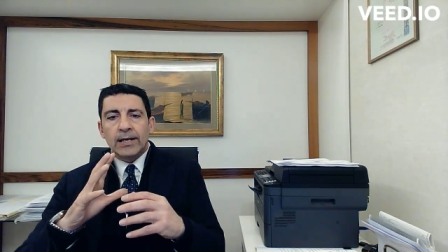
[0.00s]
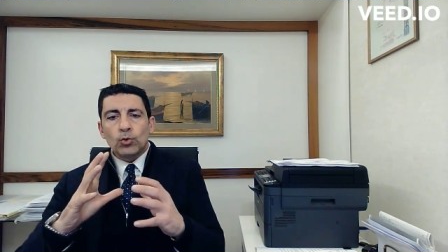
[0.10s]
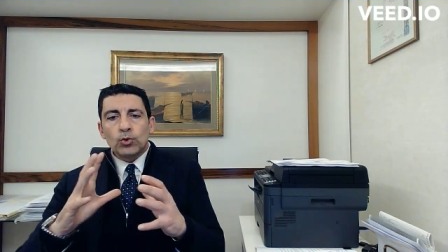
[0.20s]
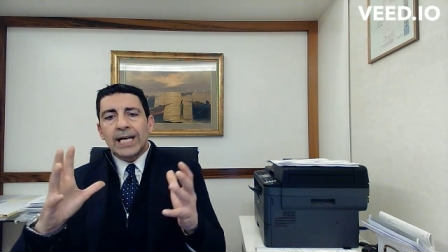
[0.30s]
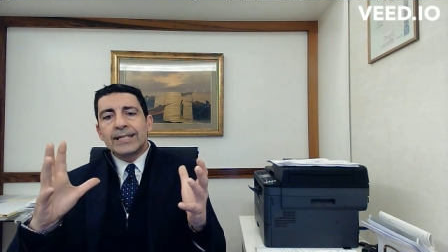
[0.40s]

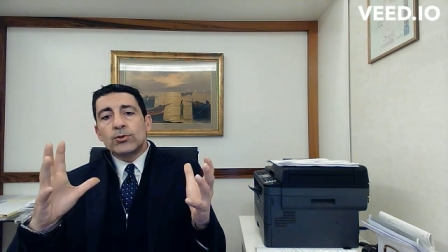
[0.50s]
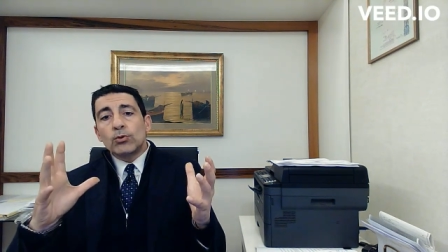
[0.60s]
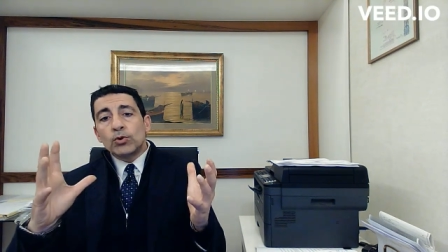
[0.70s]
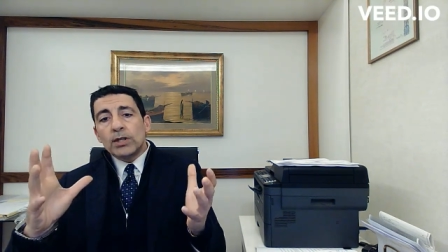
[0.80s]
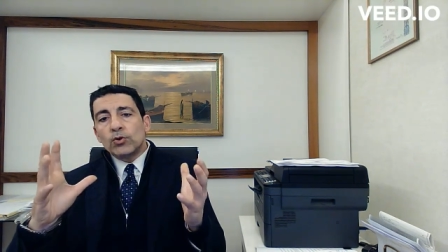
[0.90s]
Un
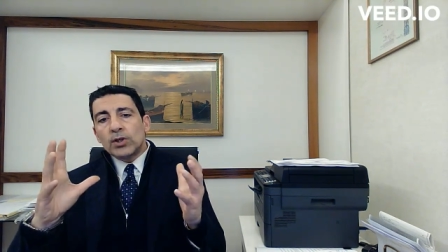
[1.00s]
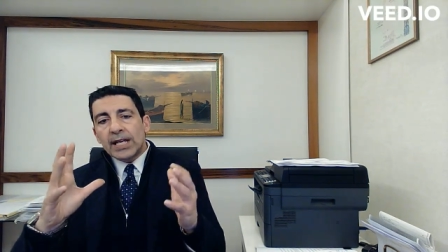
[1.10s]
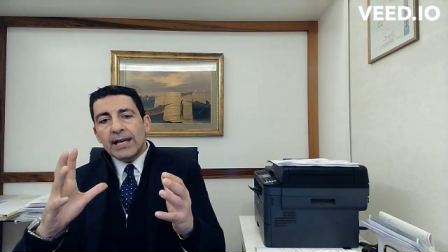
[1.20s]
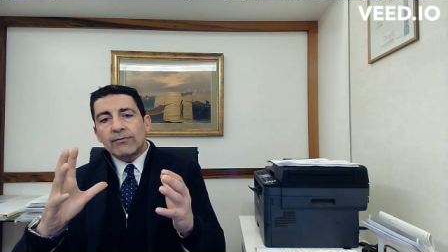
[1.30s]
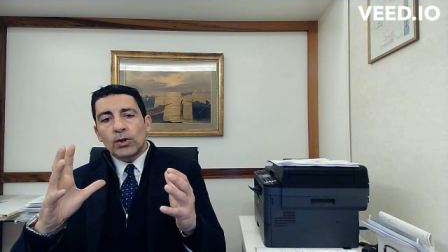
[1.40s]
terzo motivo
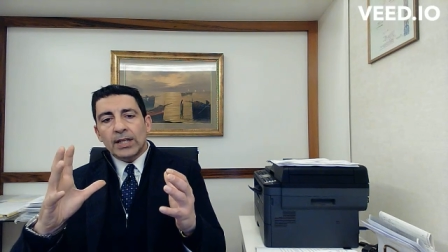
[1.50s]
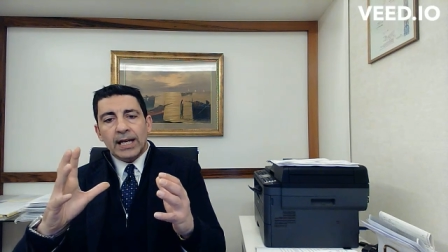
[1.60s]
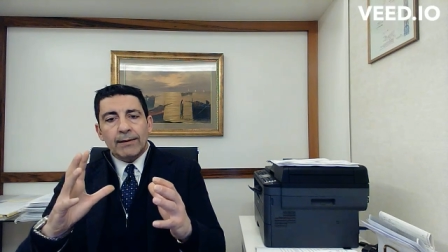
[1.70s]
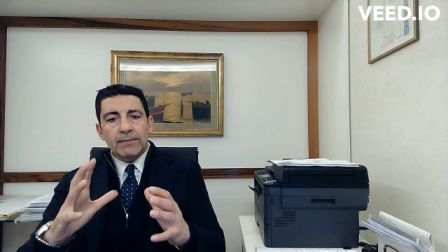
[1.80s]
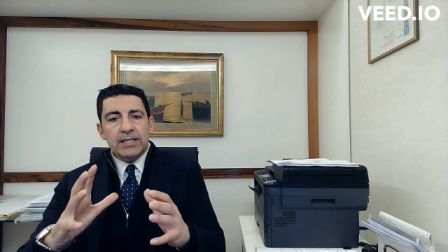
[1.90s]
di revoca
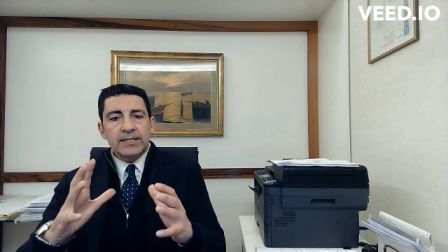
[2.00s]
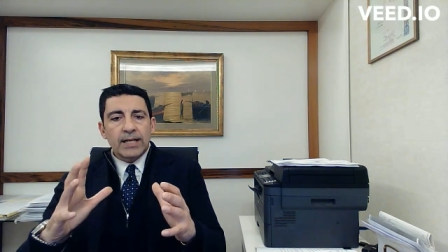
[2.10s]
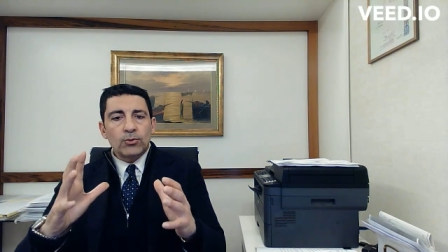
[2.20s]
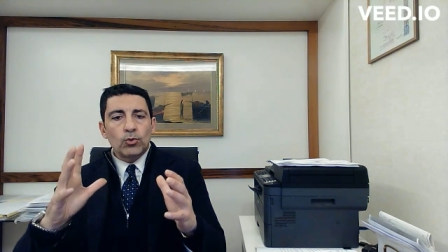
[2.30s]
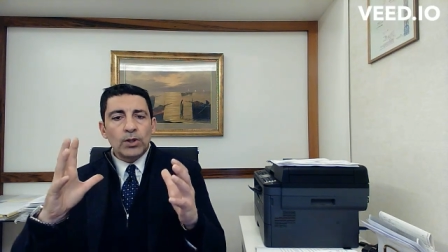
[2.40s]

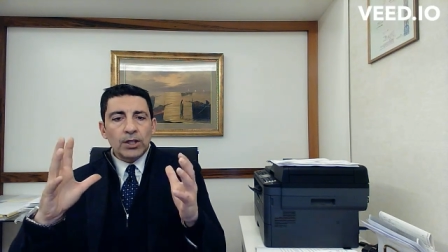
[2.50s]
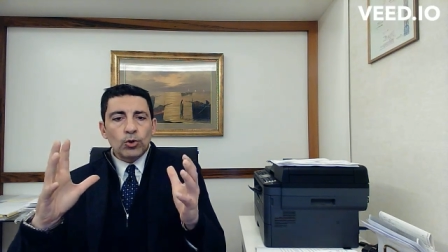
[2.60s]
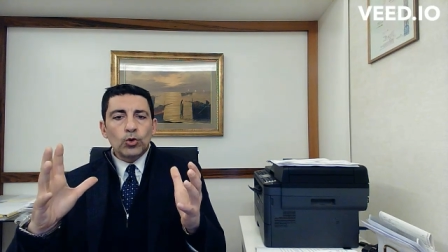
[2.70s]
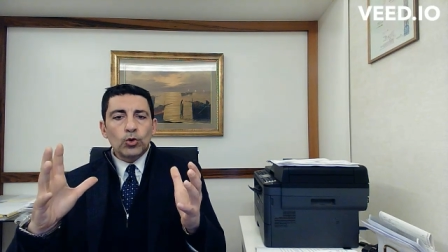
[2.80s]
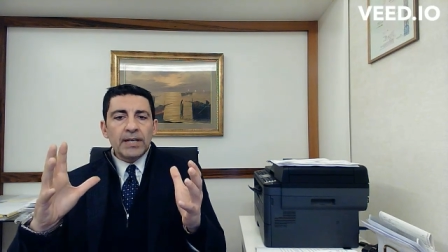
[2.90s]
dell'amministratore di
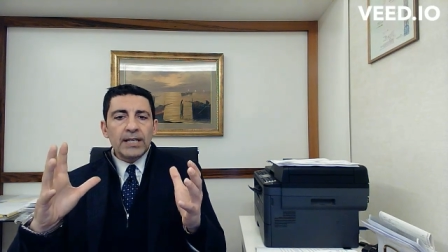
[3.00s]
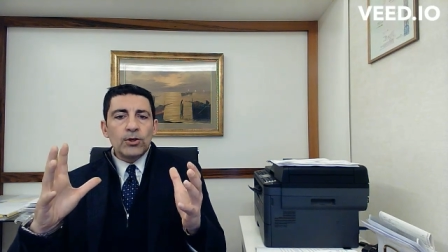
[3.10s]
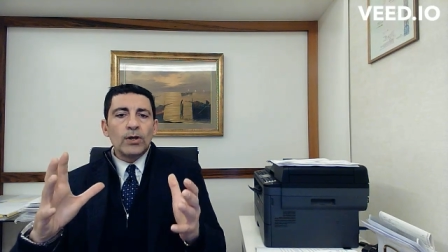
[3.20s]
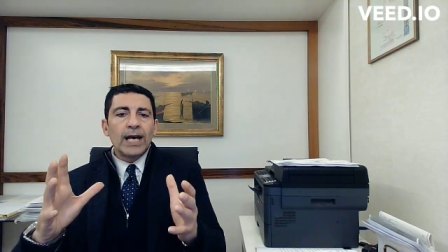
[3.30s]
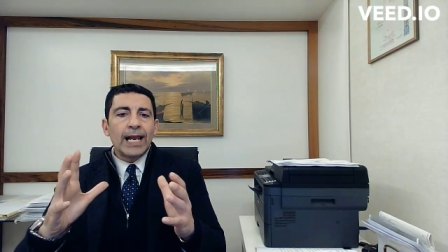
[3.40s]

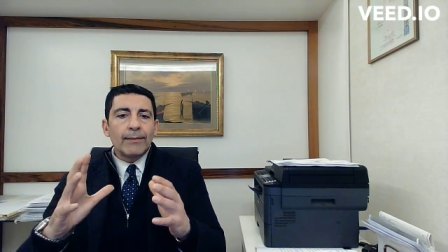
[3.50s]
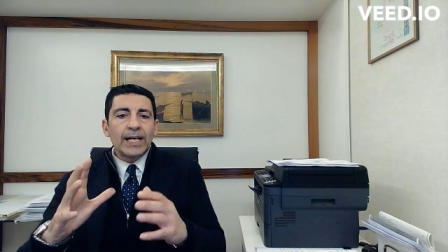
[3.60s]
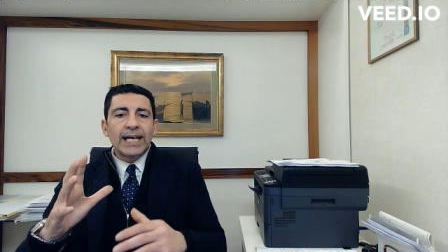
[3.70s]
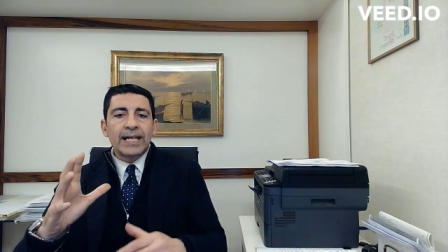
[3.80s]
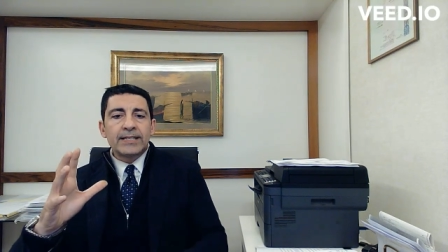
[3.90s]
condominio è la
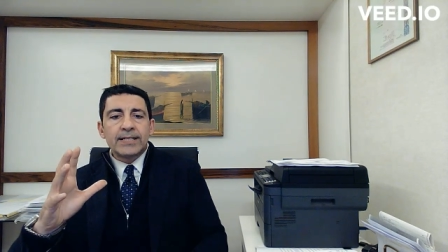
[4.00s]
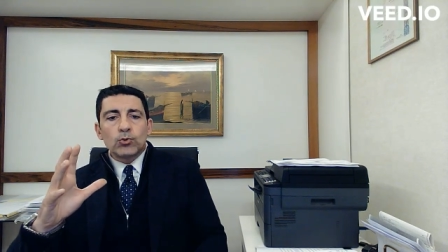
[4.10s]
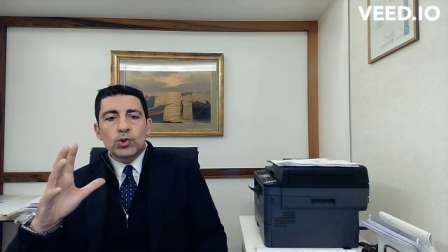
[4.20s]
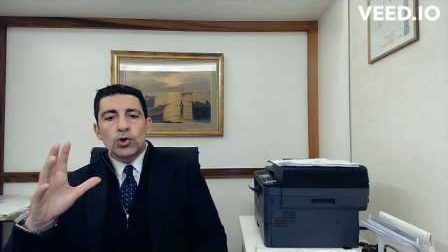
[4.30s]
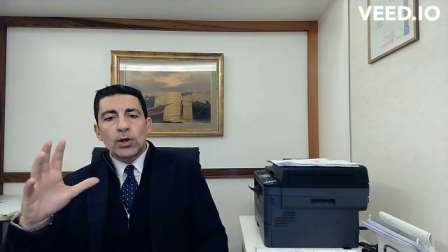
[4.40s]
mancata
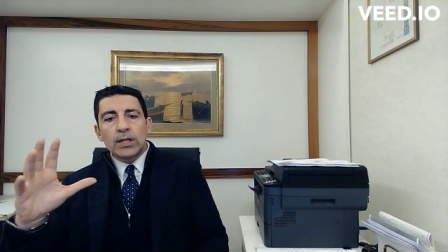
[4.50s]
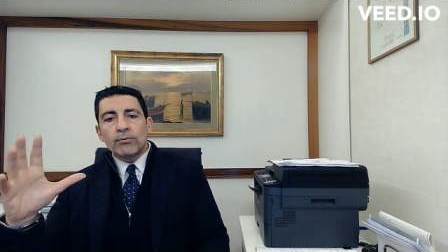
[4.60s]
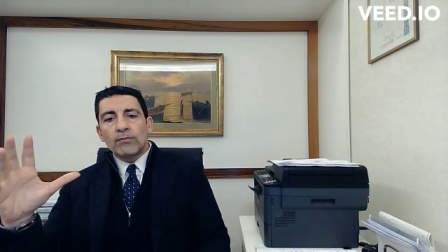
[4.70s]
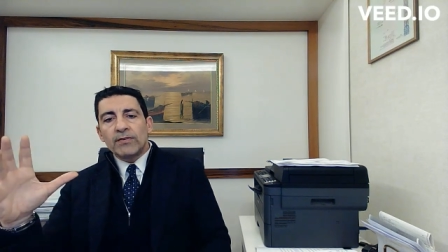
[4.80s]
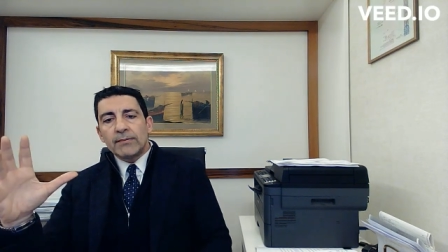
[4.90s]
esecuzione di
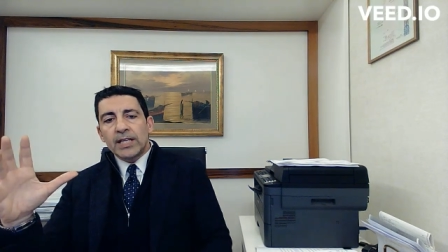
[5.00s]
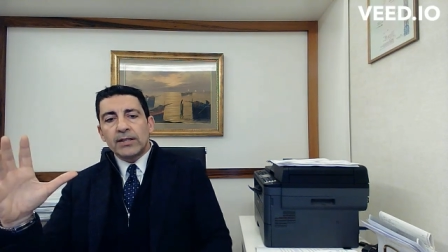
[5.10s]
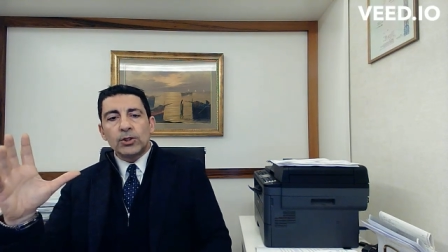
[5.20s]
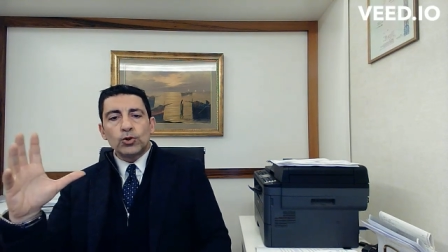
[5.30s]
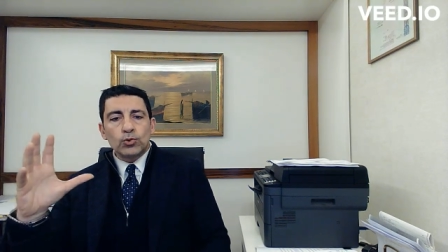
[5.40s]

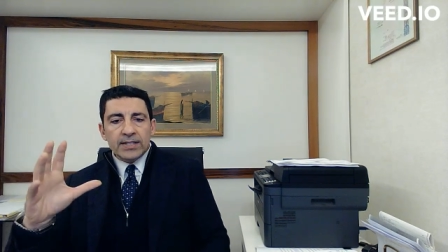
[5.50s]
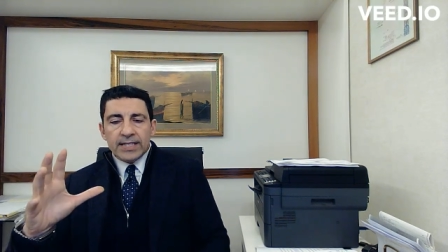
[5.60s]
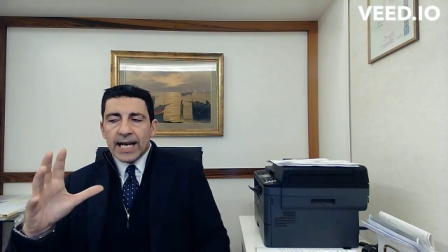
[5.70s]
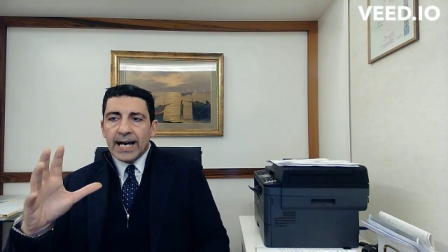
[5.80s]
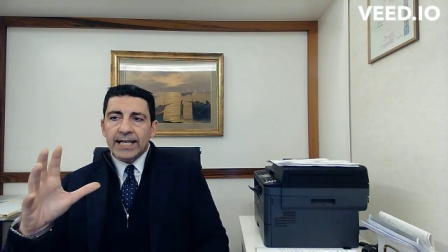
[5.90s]
provvedimenti
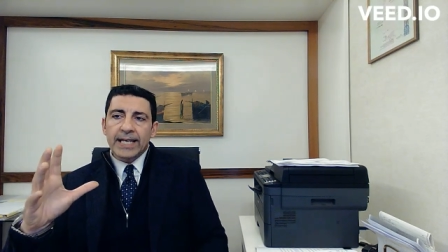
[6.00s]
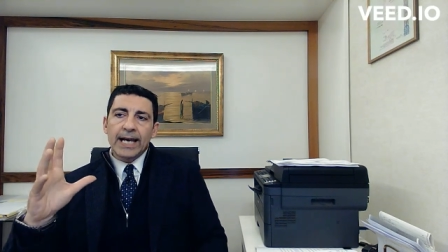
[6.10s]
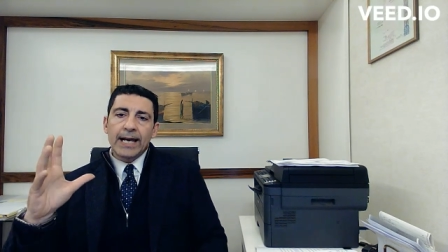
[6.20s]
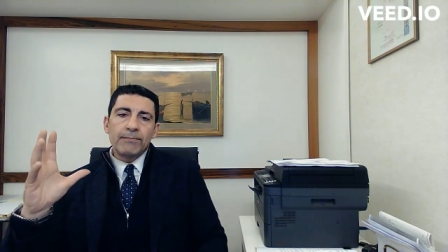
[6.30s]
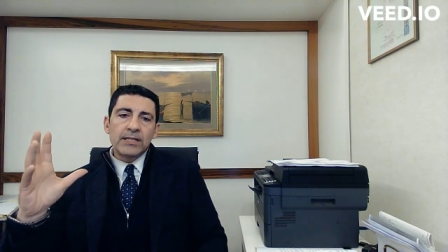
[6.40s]
giudiziari
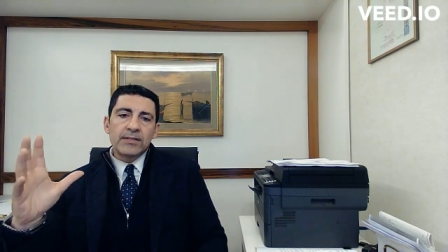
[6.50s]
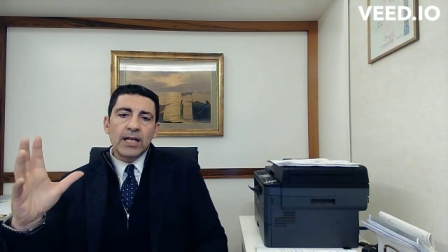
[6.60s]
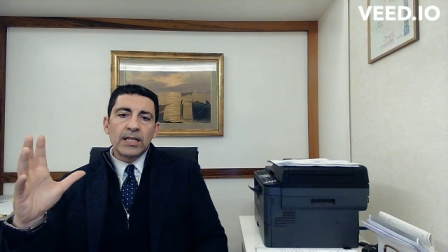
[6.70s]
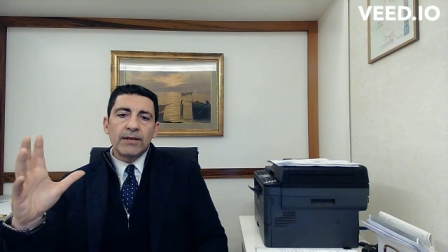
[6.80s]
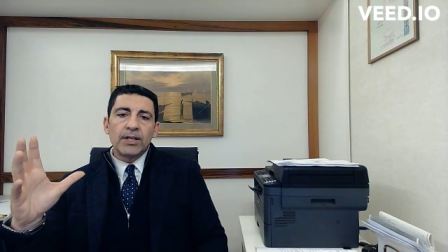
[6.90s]
e
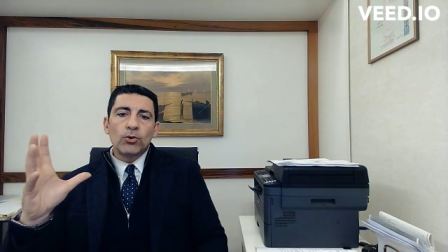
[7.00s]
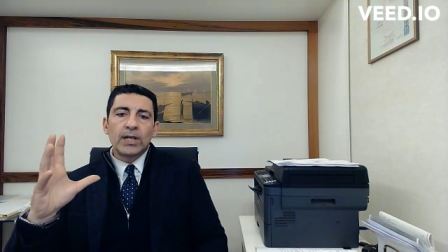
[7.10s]
amministrativi,